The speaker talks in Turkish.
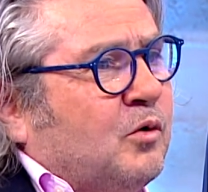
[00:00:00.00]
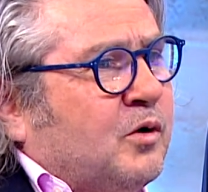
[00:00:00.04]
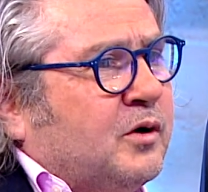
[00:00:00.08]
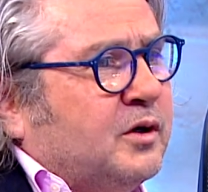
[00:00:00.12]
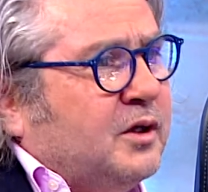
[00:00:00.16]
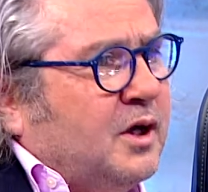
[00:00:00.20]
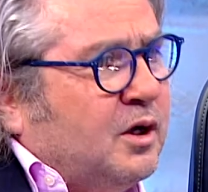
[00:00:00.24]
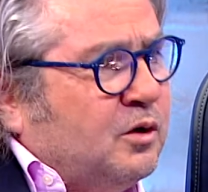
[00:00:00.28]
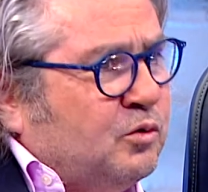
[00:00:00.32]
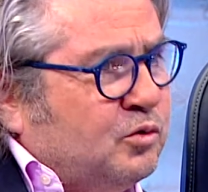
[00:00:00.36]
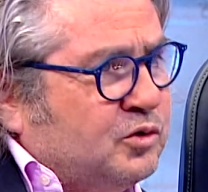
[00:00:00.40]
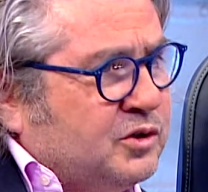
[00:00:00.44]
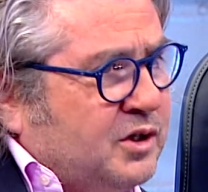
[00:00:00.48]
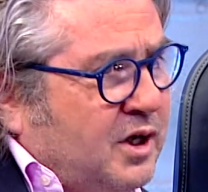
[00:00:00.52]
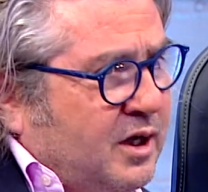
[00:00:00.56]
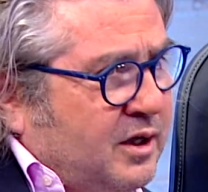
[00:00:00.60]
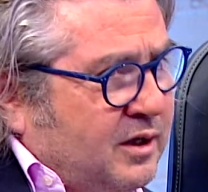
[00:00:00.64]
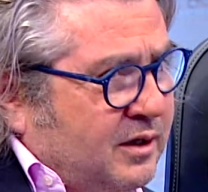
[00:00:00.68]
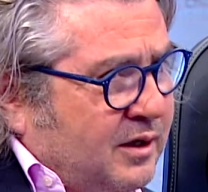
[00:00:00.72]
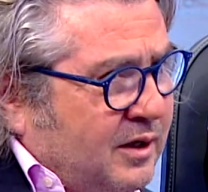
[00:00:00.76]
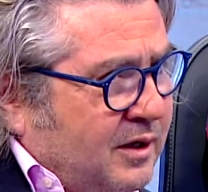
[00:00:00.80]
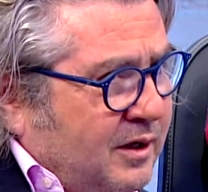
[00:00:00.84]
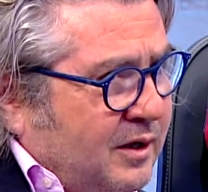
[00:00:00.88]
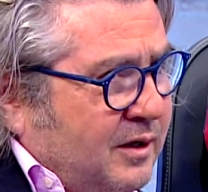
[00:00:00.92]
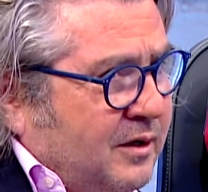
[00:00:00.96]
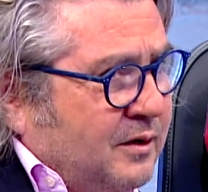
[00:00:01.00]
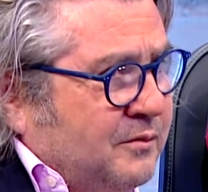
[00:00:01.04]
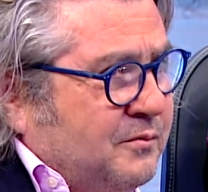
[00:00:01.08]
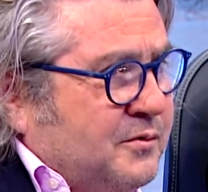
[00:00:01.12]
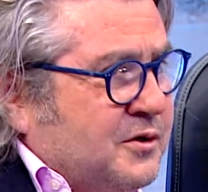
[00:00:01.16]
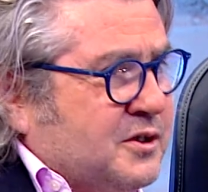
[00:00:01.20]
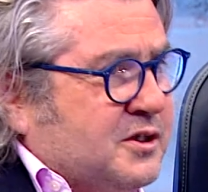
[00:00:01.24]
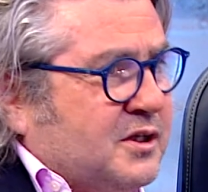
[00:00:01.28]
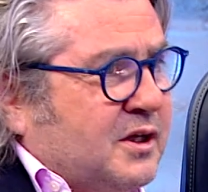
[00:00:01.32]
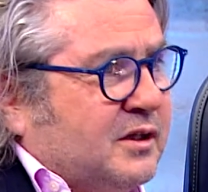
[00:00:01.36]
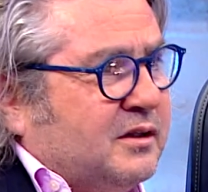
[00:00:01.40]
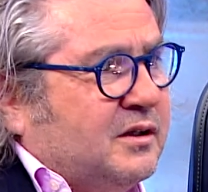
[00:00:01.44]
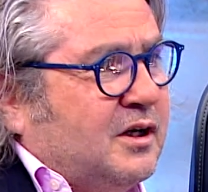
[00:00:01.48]
O kadar güzel
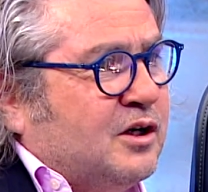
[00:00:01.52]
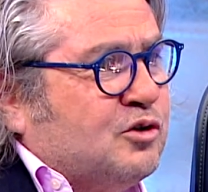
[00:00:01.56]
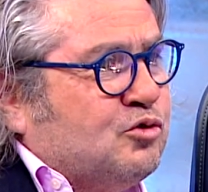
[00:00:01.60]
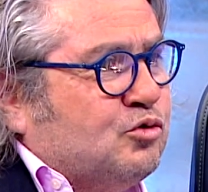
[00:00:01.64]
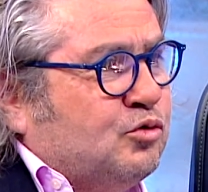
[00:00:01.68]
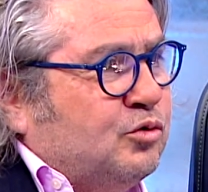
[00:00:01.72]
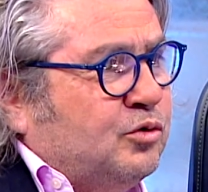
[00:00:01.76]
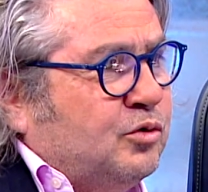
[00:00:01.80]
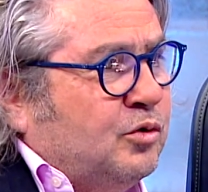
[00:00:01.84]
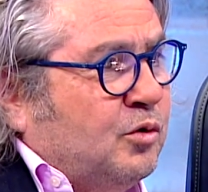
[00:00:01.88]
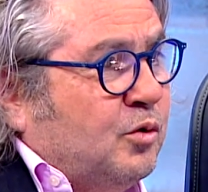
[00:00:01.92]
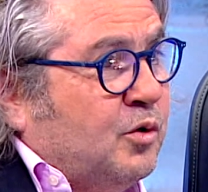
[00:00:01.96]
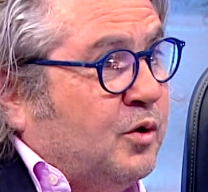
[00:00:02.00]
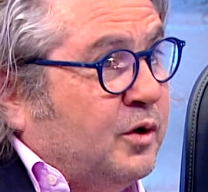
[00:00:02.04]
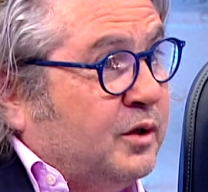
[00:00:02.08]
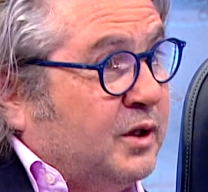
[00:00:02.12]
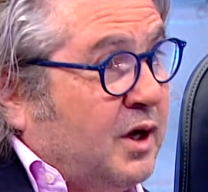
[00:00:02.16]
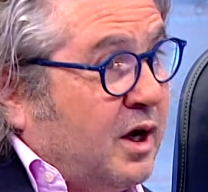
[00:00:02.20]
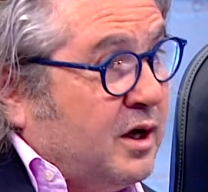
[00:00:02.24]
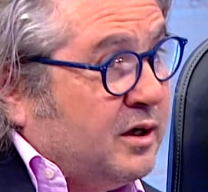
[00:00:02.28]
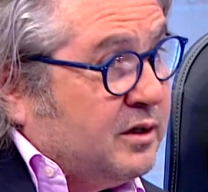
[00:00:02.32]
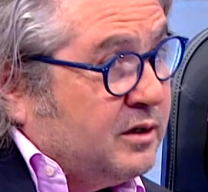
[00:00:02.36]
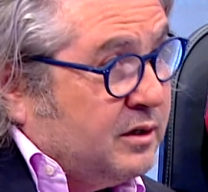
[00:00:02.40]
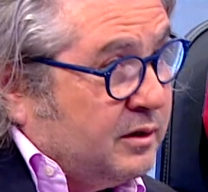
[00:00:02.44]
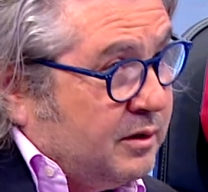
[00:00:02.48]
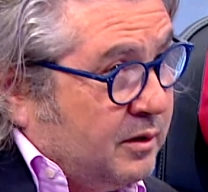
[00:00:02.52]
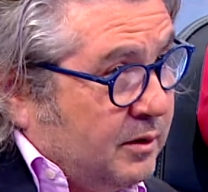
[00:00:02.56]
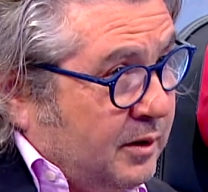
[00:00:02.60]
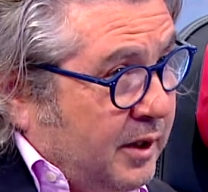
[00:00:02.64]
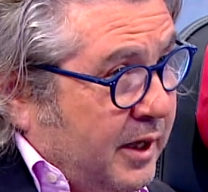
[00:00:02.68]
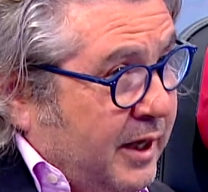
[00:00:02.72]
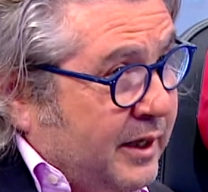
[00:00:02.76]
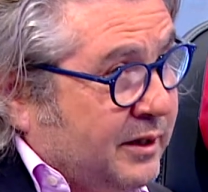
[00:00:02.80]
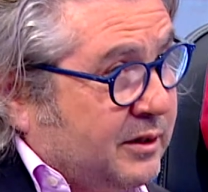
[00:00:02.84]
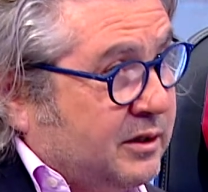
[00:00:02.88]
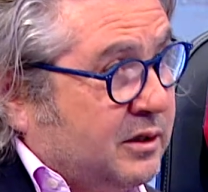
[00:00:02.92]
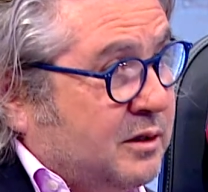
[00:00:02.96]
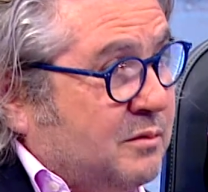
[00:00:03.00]
fırsatlar sunuyor. O kadar
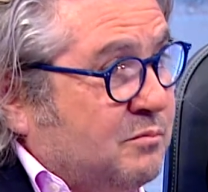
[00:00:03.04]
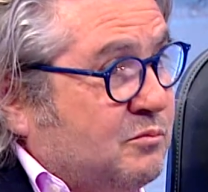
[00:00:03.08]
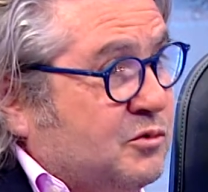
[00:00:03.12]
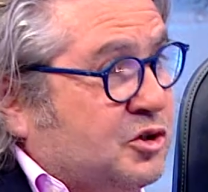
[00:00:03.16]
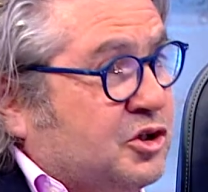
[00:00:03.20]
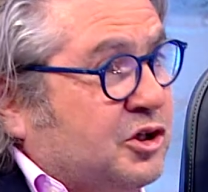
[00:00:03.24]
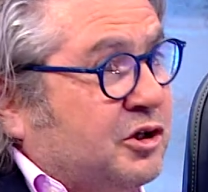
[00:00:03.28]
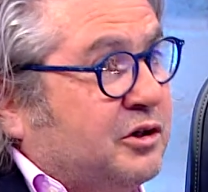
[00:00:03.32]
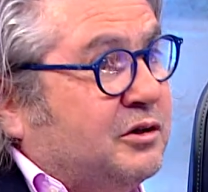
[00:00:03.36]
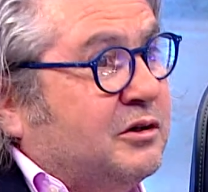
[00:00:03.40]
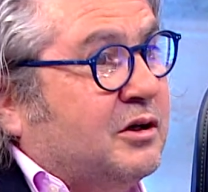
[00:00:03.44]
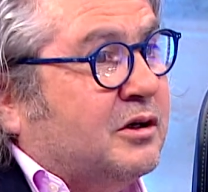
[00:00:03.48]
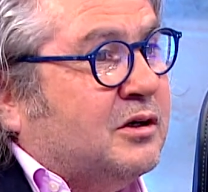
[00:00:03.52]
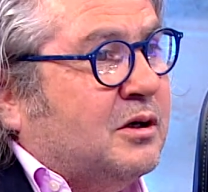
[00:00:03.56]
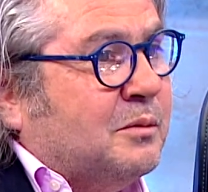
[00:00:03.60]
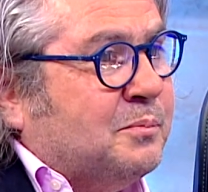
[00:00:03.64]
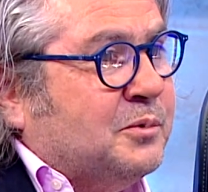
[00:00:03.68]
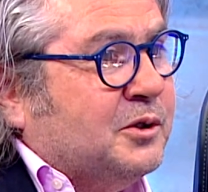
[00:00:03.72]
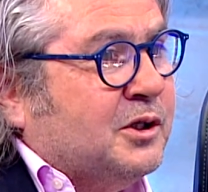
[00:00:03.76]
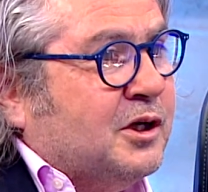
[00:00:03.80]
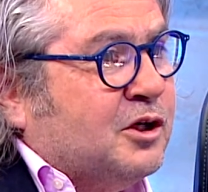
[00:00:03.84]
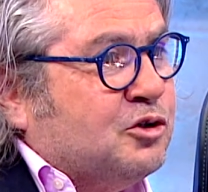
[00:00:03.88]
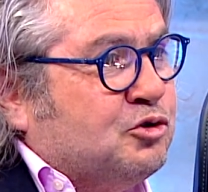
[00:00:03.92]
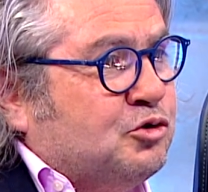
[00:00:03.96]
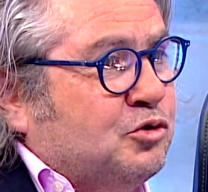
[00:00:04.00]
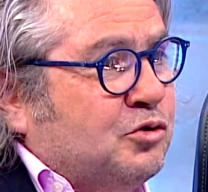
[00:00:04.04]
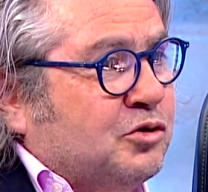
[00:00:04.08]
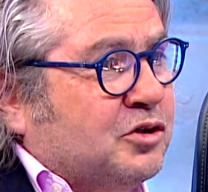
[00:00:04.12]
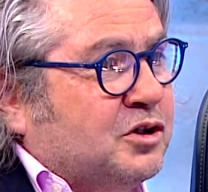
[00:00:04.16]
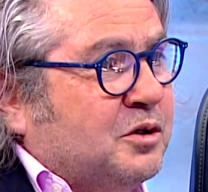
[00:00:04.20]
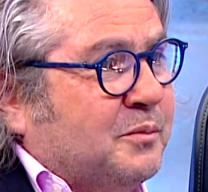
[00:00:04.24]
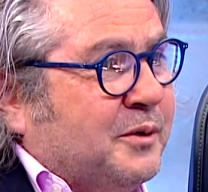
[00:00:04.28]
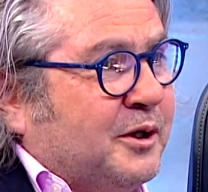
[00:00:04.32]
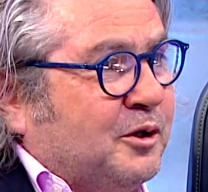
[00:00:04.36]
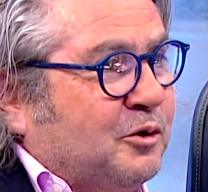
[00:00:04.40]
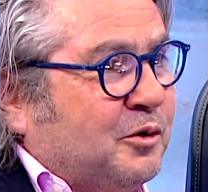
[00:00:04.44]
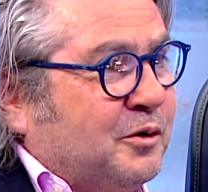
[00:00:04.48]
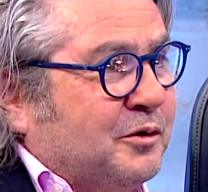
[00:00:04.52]
etkin bir şekilde kapılar açıyor
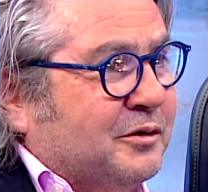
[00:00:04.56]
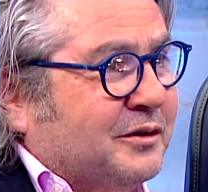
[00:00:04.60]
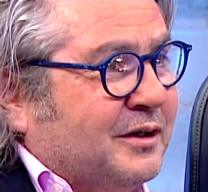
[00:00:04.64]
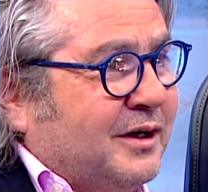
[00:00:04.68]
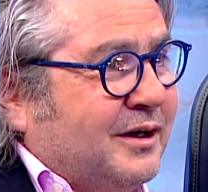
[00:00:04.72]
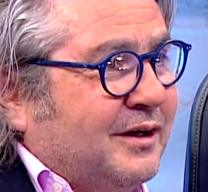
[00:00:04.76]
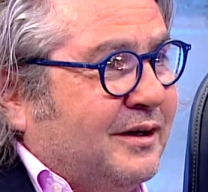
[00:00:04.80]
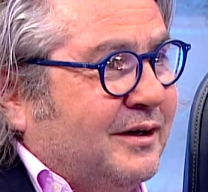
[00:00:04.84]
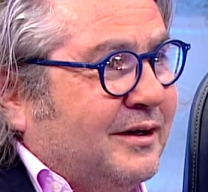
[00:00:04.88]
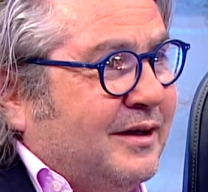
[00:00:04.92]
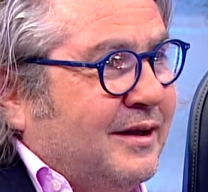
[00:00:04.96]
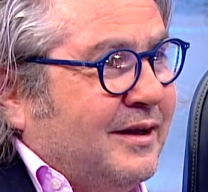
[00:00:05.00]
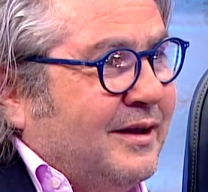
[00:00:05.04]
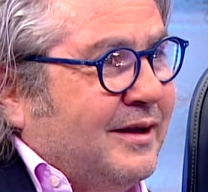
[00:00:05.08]
ki bana orada.